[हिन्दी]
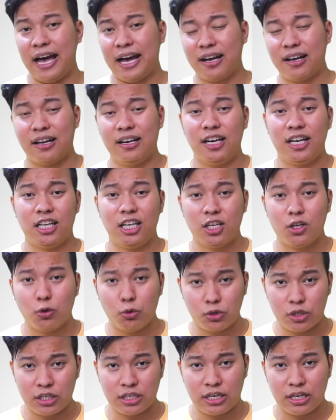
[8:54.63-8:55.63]
हैक करने की
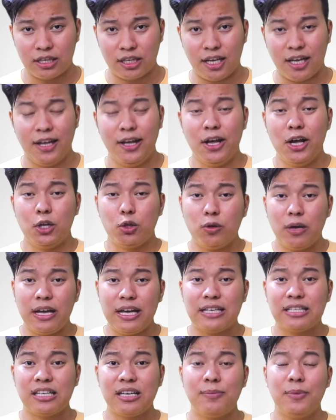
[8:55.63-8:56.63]
कोशिश करता है तो
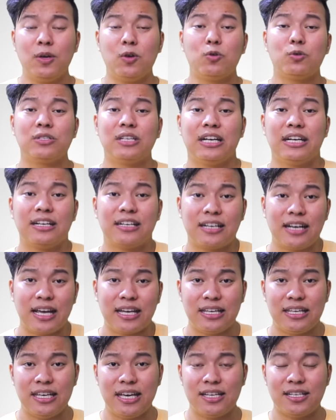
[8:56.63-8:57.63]
ऐसे में उसे
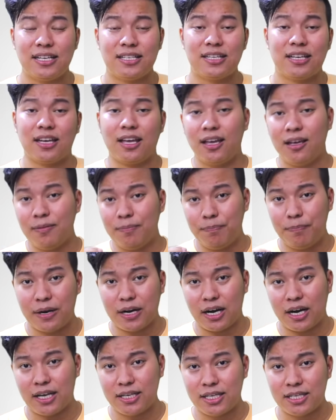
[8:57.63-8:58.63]
ट्रैक किया जा सके
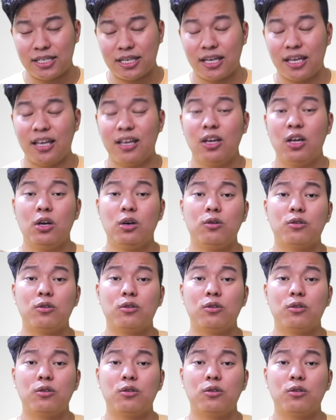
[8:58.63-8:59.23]
पकड़ा जा सके